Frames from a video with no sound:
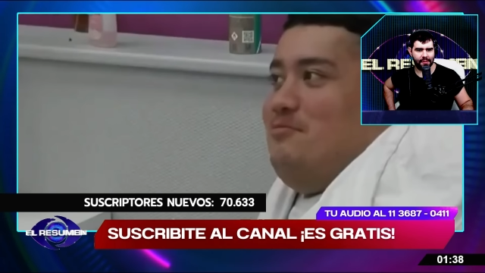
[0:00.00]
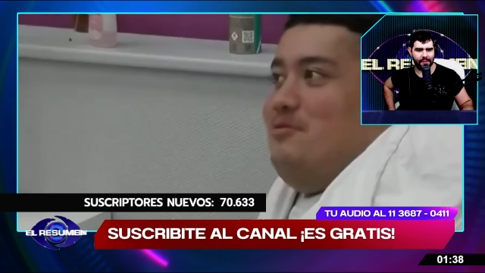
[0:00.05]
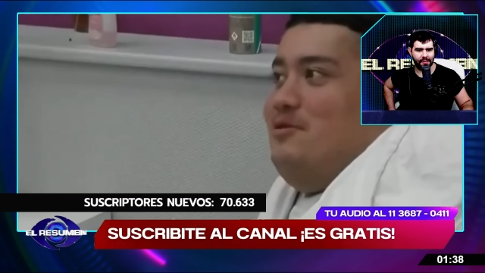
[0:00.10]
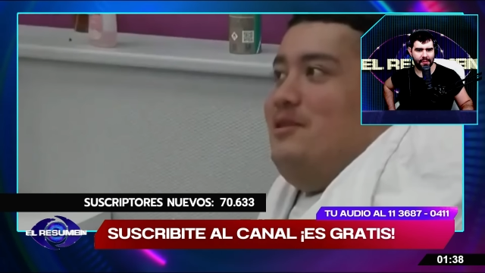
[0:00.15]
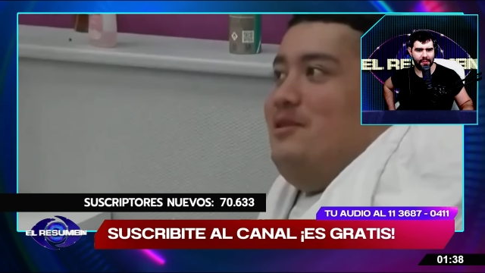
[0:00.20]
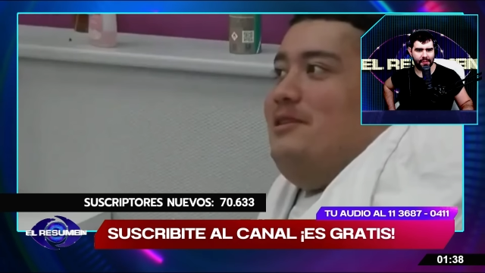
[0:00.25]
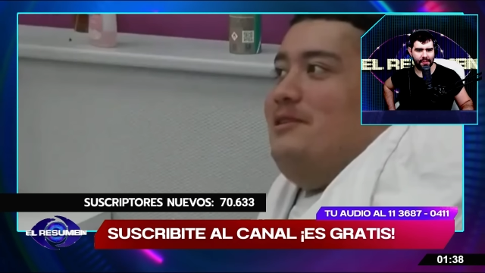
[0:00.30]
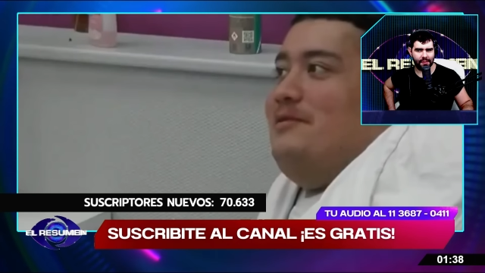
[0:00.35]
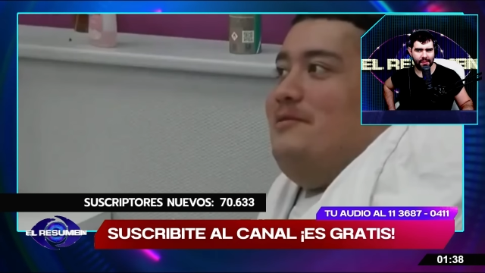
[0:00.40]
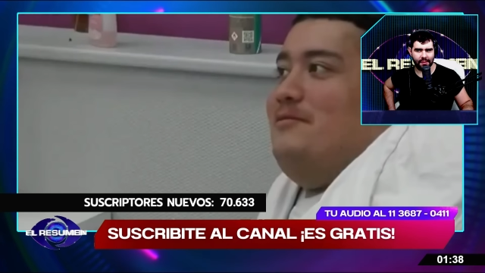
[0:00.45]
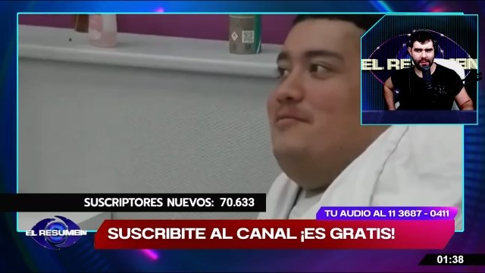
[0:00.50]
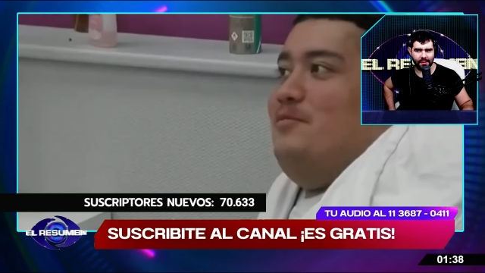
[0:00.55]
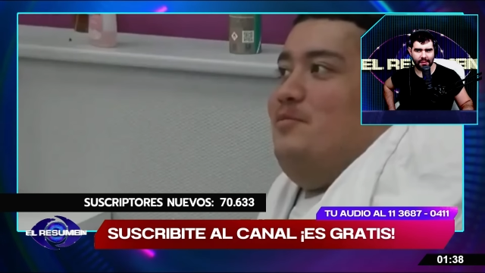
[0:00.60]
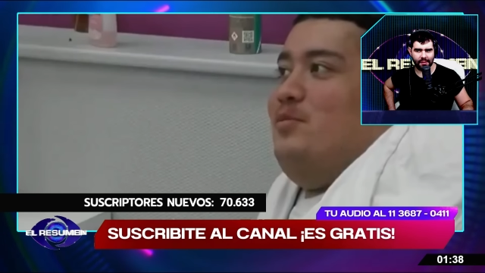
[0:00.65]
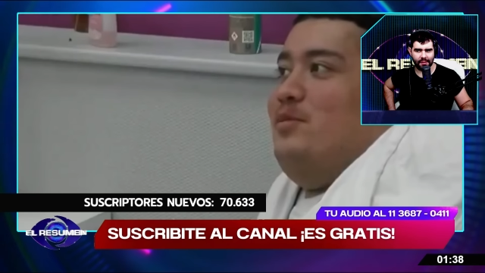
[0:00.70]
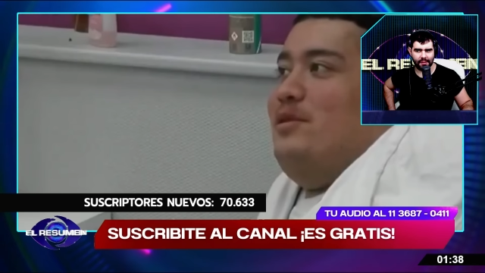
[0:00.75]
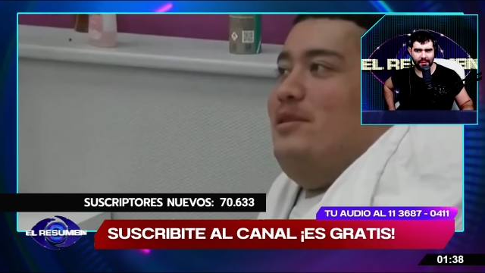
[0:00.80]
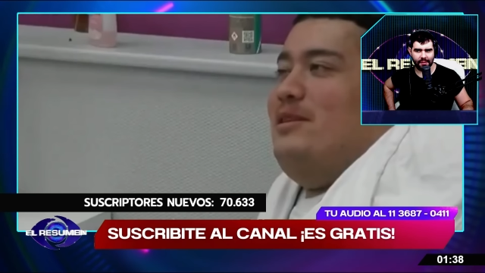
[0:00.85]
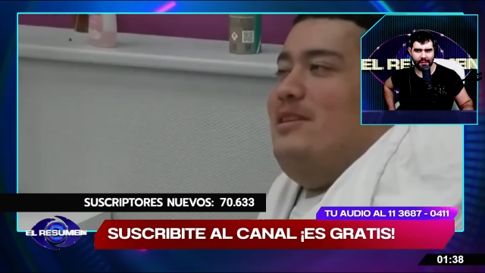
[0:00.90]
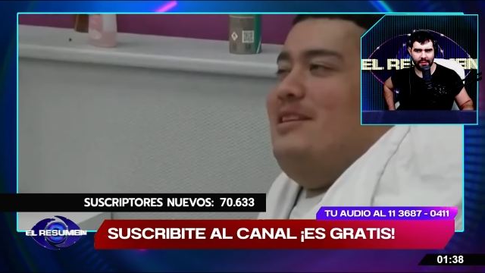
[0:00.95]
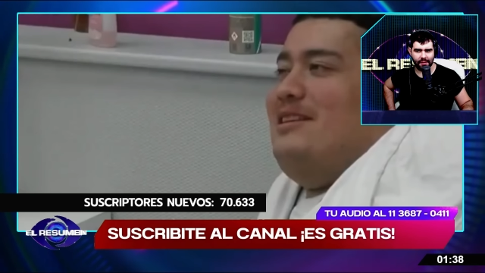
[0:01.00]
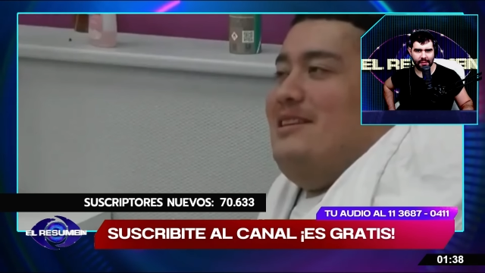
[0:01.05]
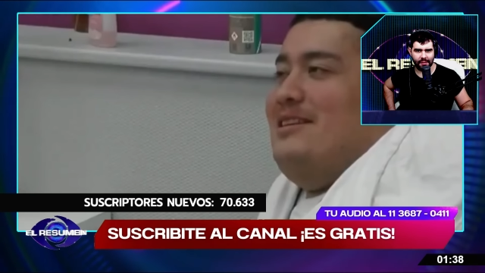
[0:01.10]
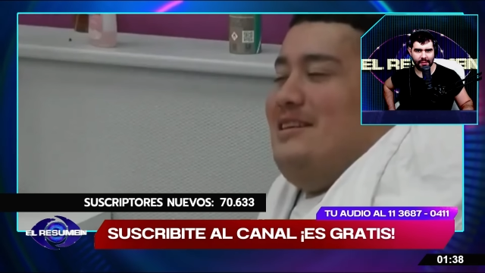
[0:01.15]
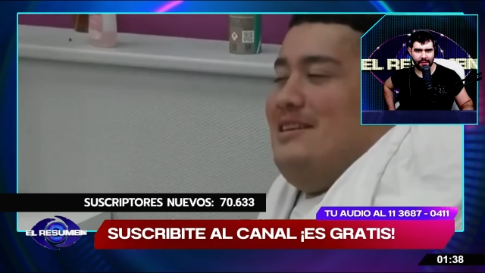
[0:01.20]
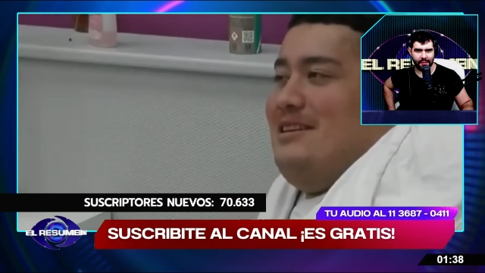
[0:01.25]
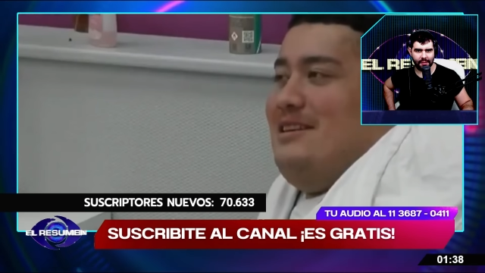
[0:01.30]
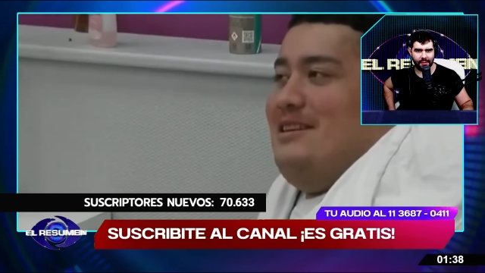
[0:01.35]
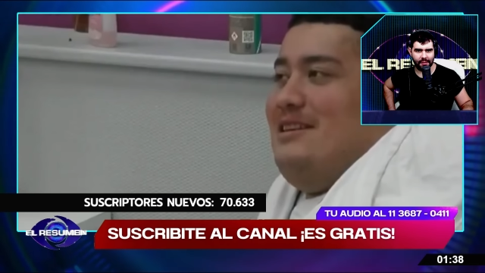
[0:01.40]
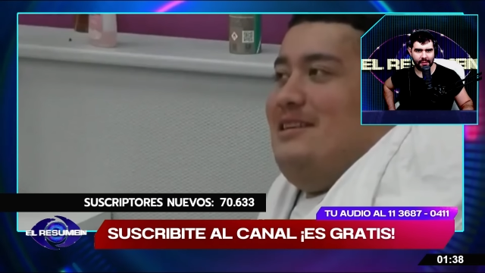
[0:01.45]
ponele,
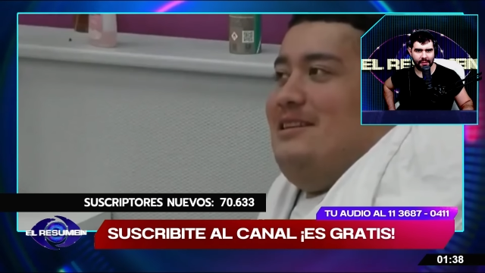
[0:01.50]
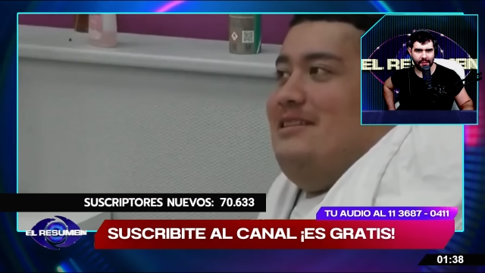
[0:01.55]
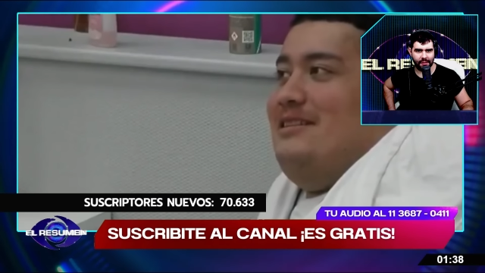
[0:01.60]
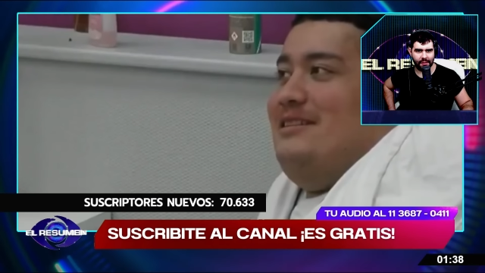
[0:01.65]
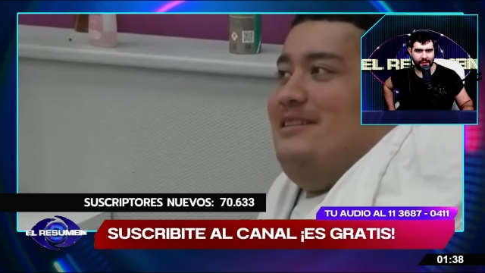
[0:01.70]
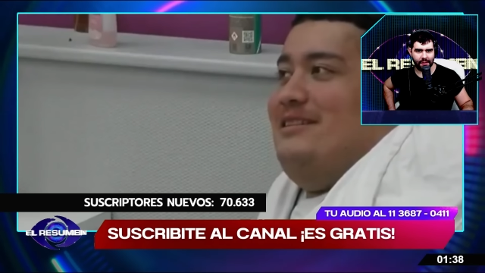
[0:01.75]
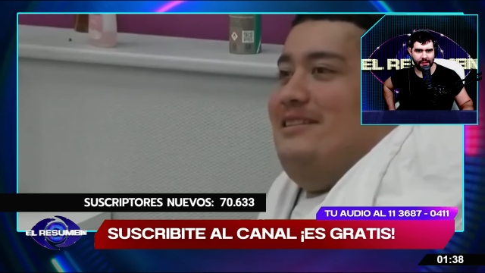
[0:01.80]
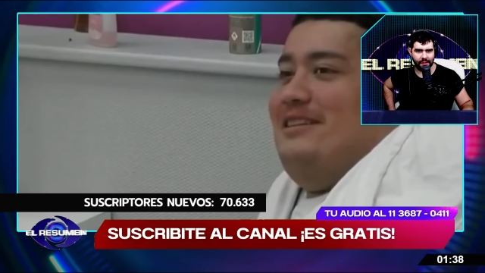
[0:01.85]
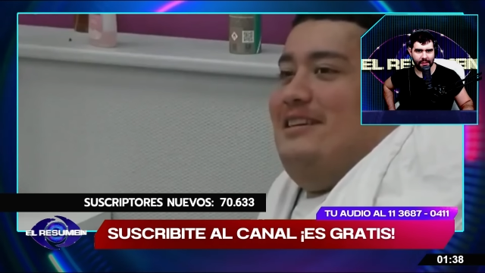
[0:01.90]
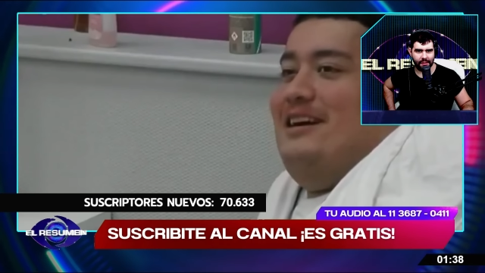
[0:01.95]
ponele que él